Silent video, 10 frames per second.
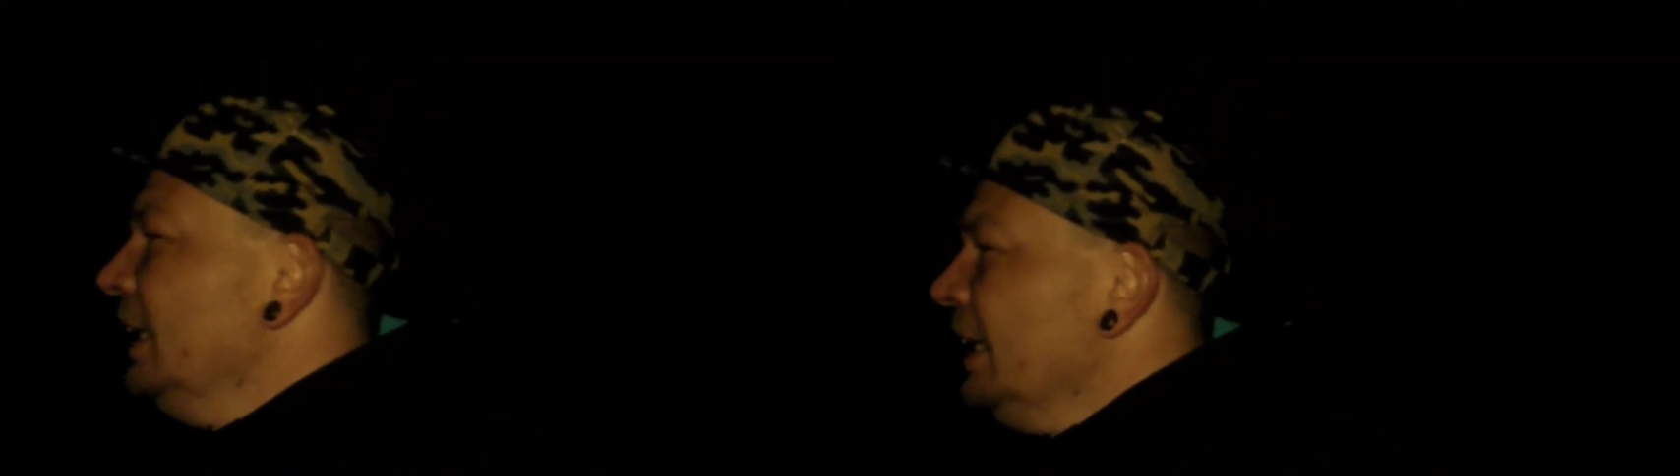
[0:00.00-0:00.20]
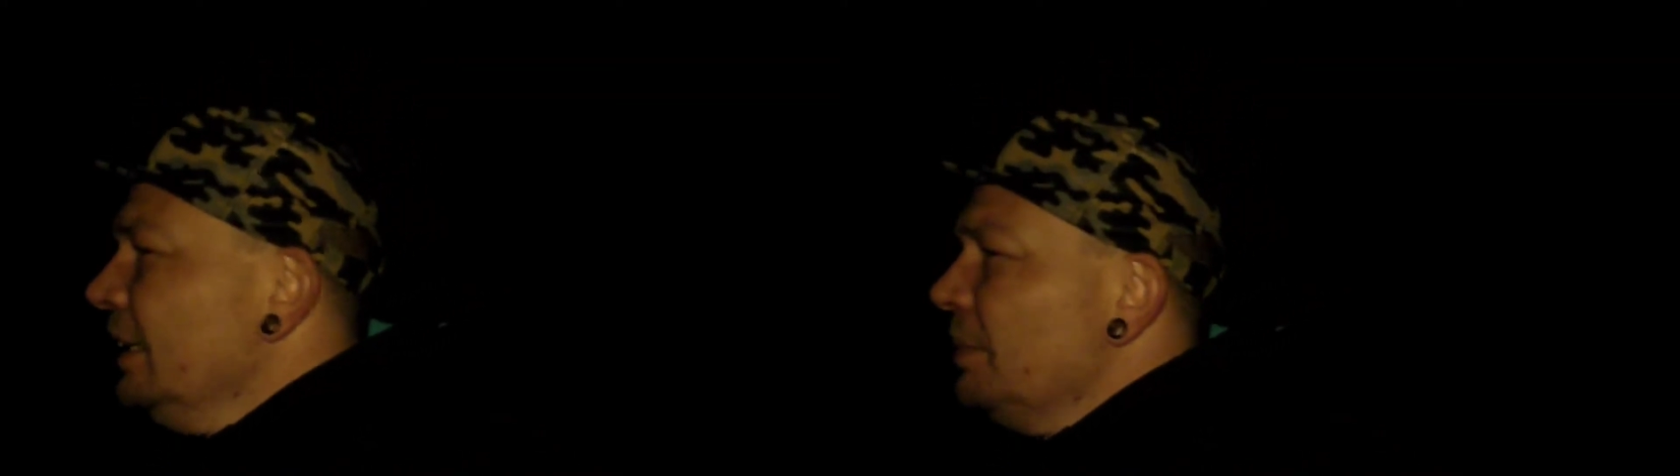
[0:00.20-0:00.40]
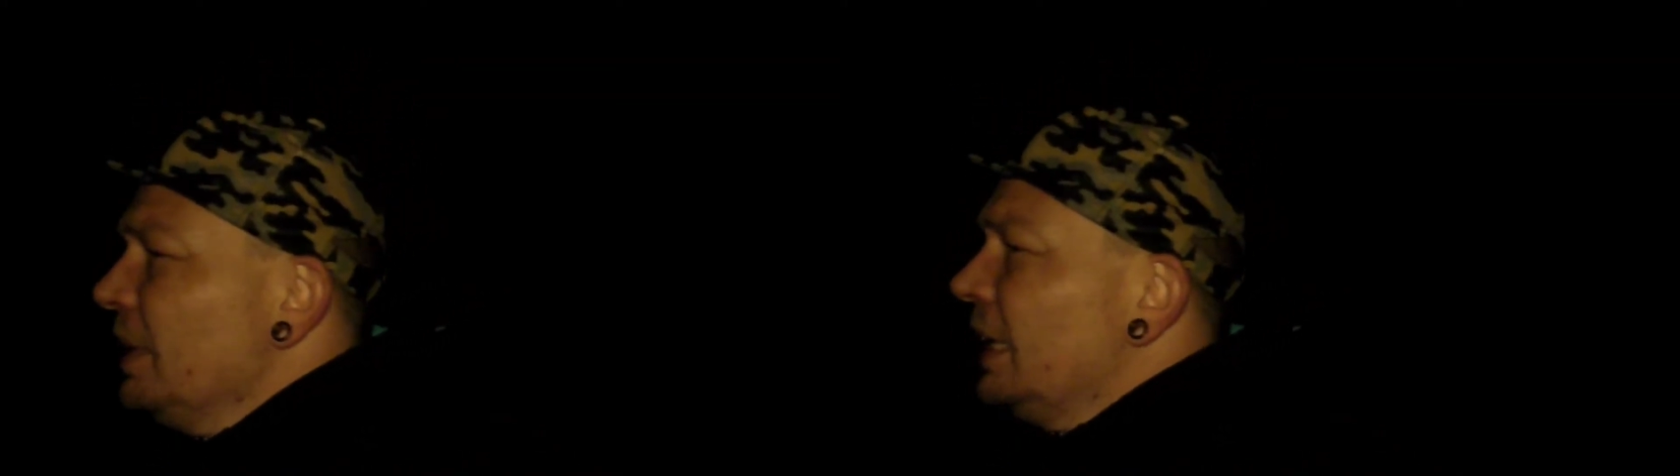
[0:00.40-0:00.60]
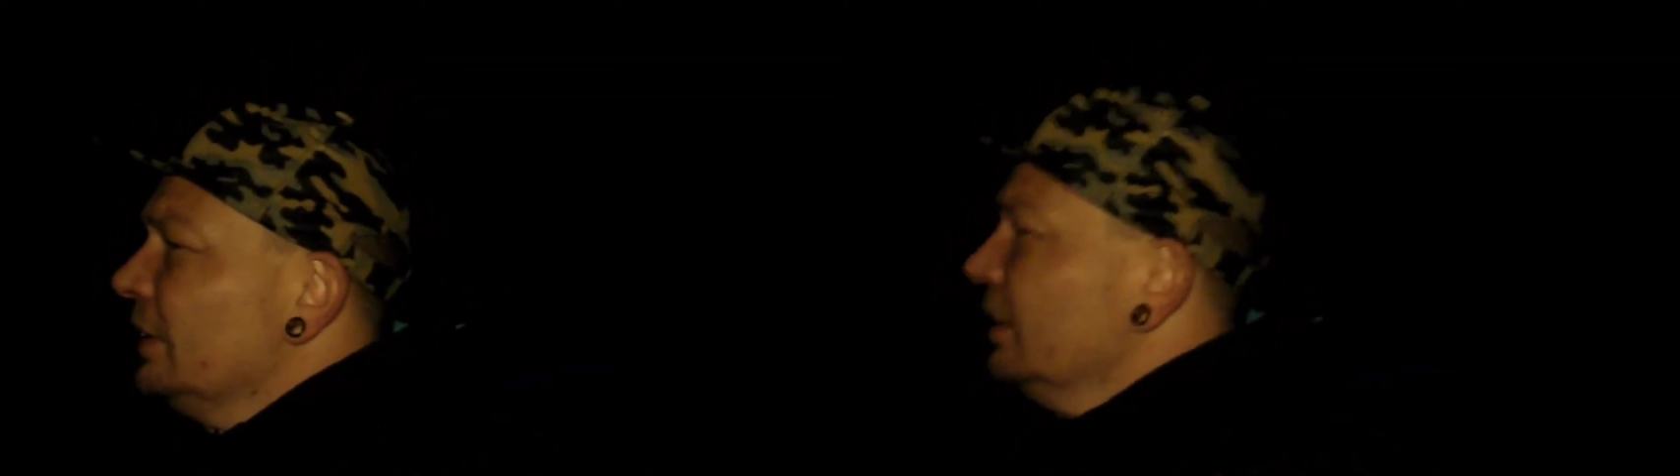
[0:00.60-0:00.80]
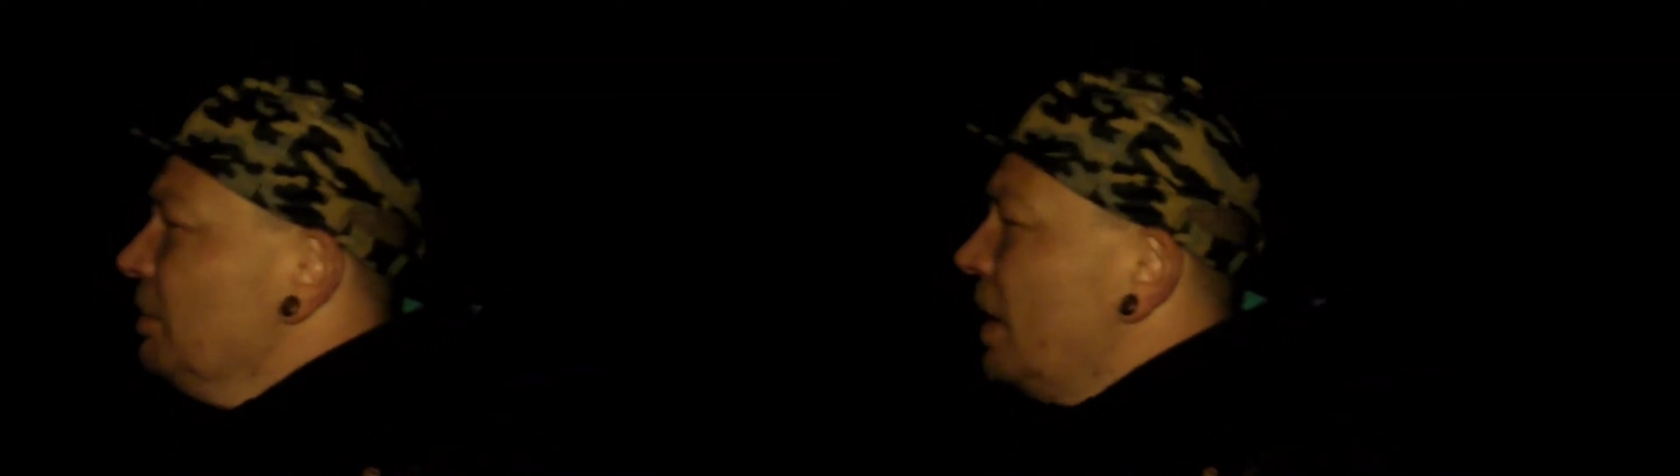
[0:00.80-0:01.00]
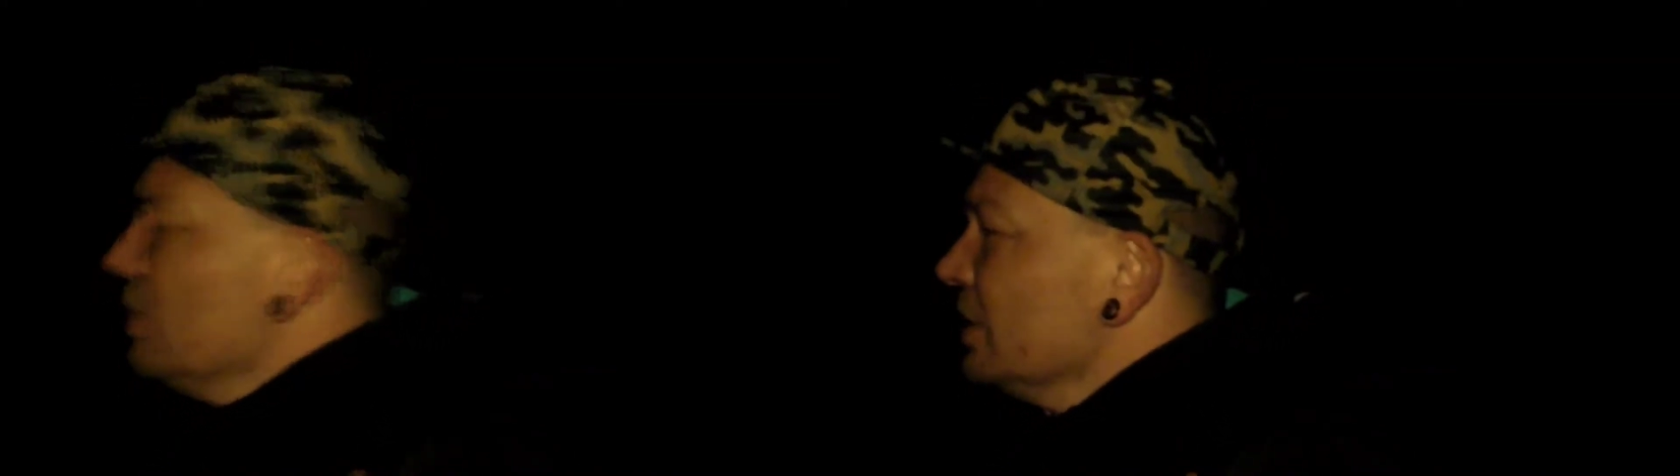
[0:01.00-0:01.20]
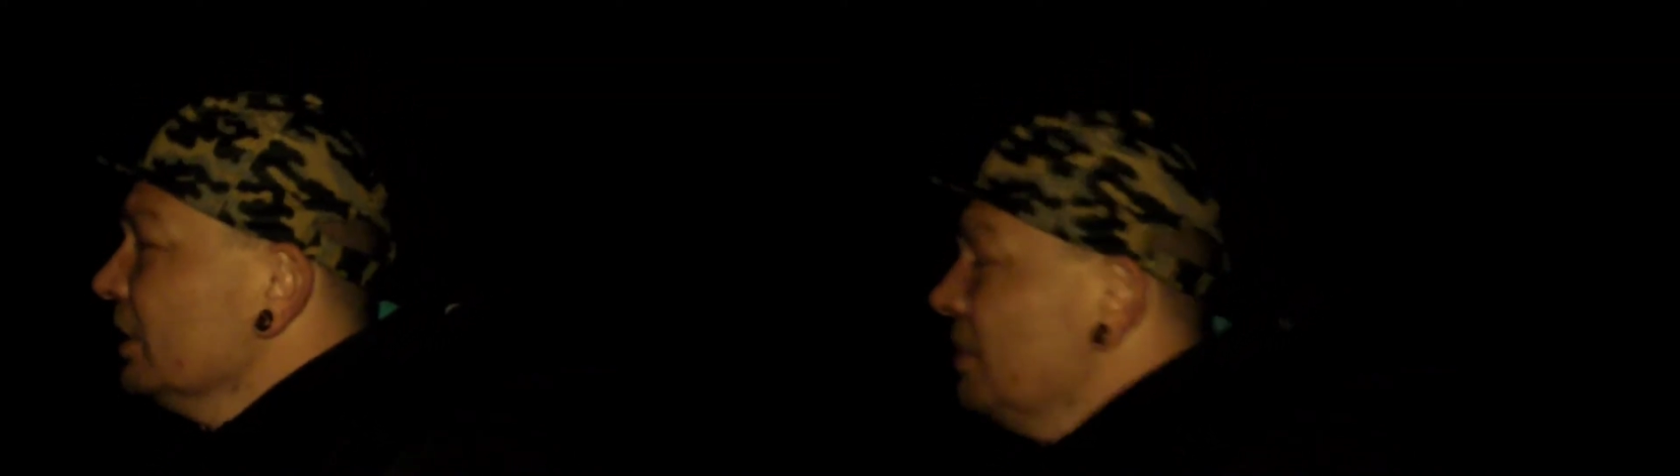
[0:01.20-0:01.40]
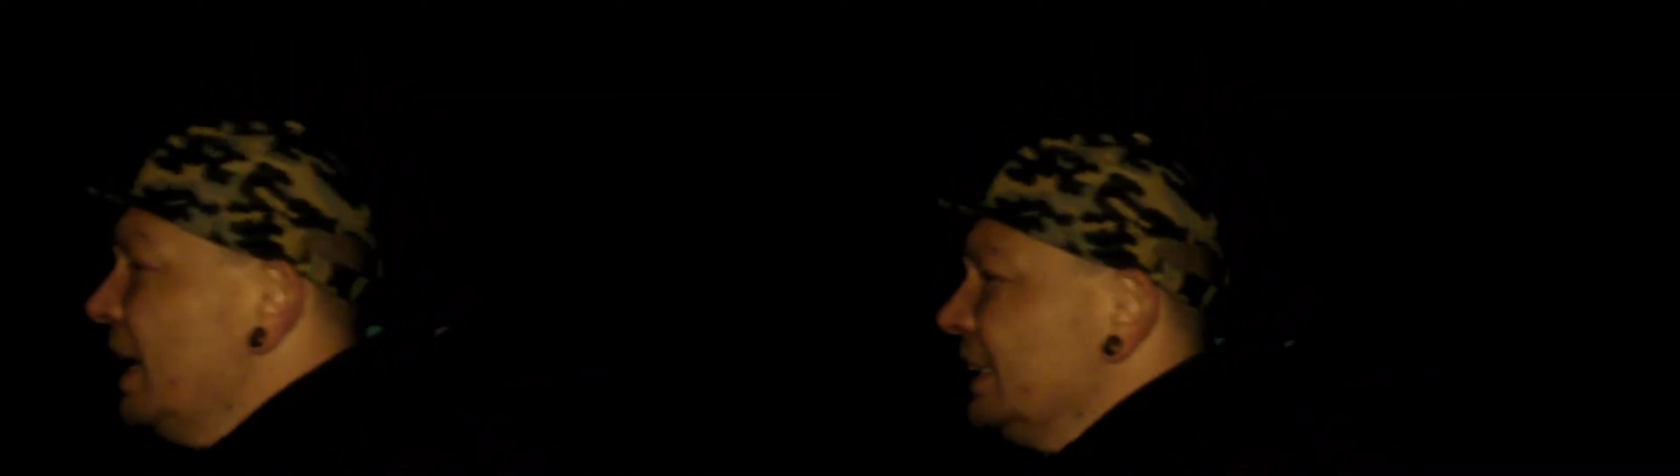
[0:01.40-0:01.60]
Ich habe gerade so eine Pause
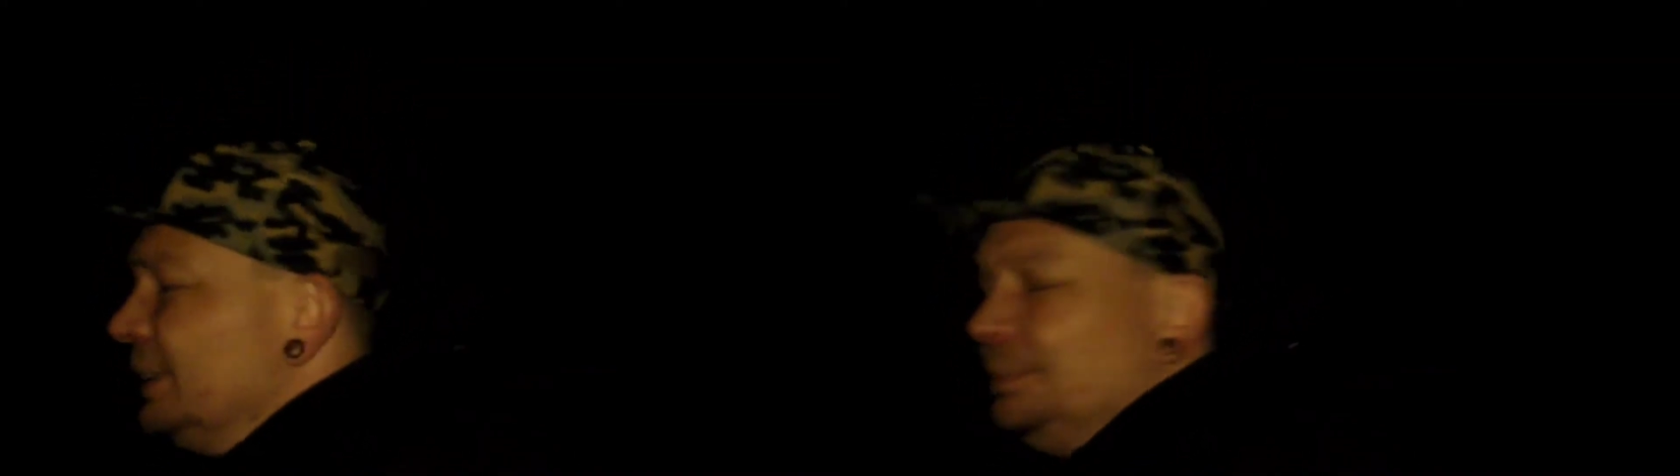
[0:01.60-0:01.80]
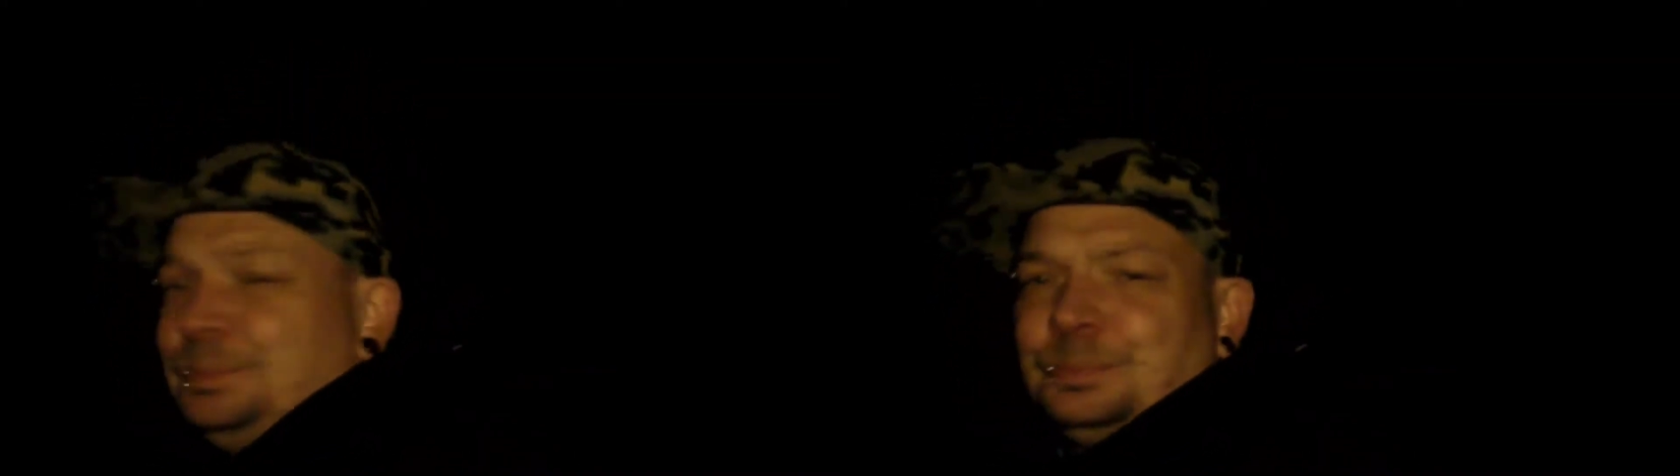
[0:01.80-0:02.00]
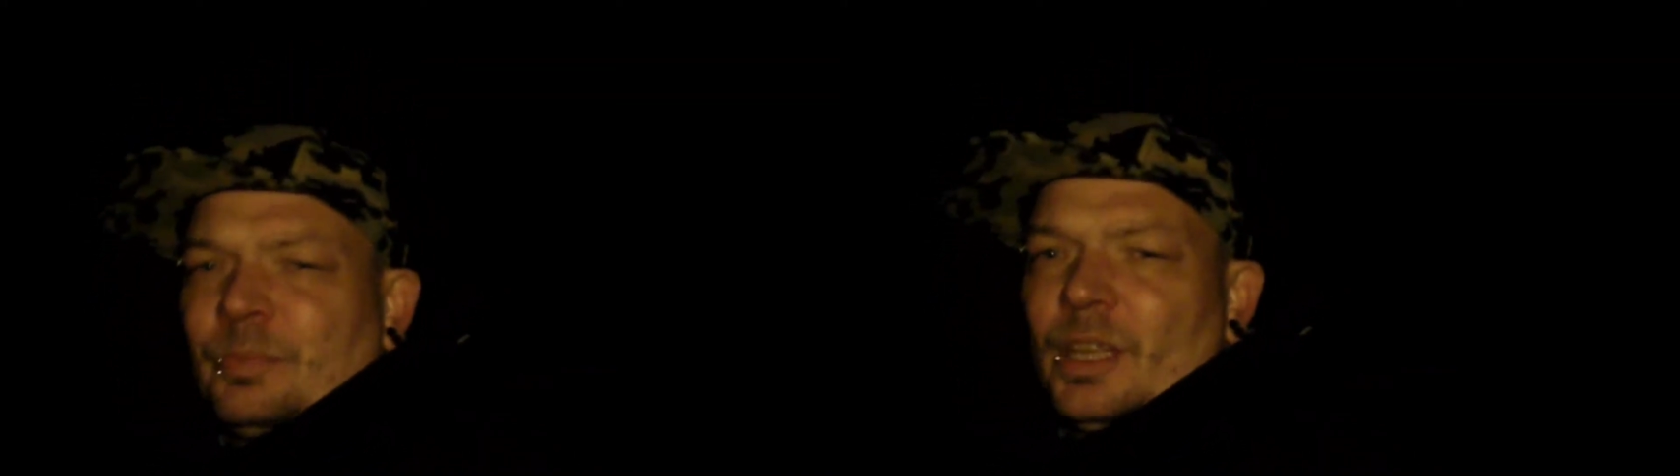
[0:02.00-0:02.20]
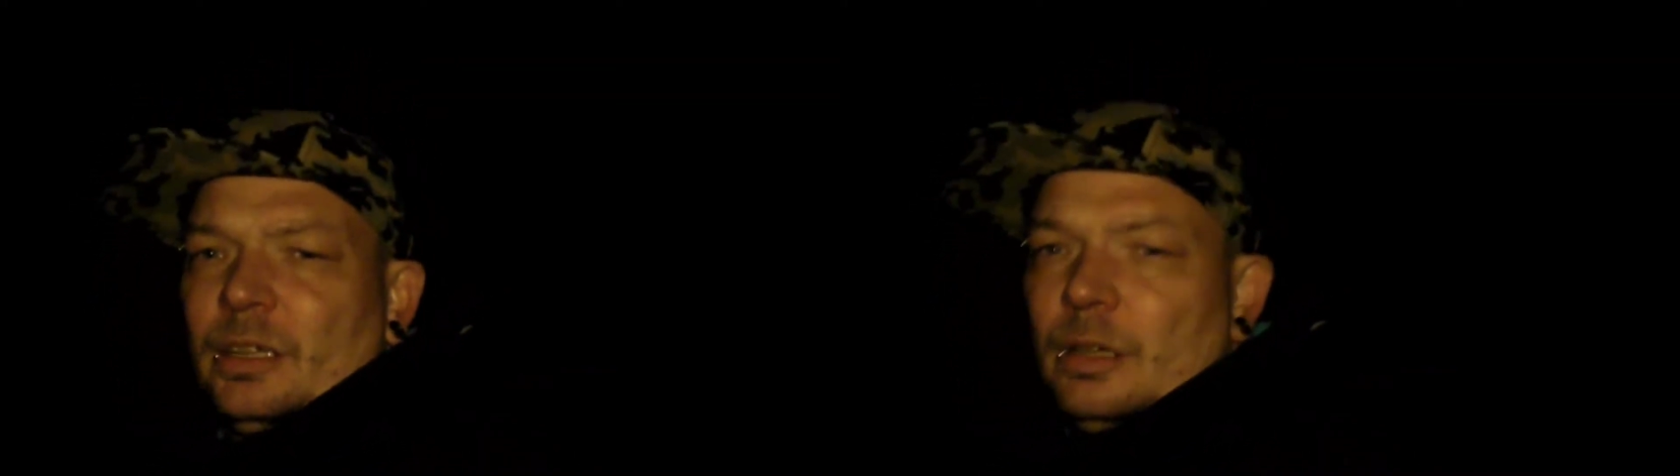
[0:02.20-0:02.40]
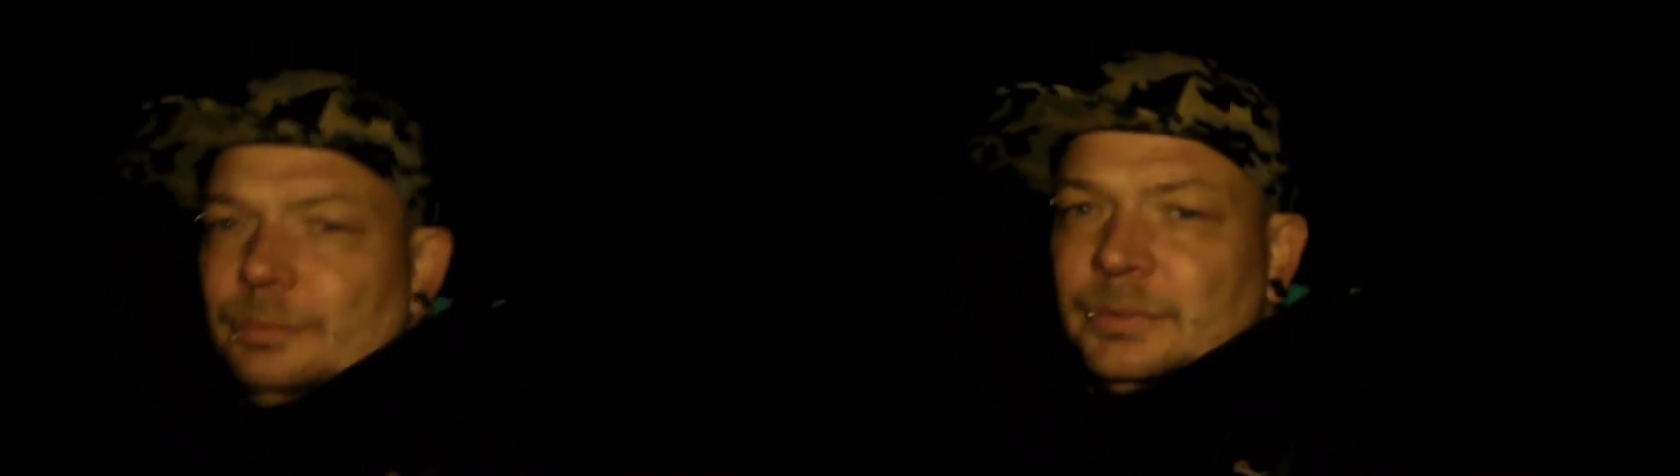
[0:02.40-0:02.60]
gemacht. Genau.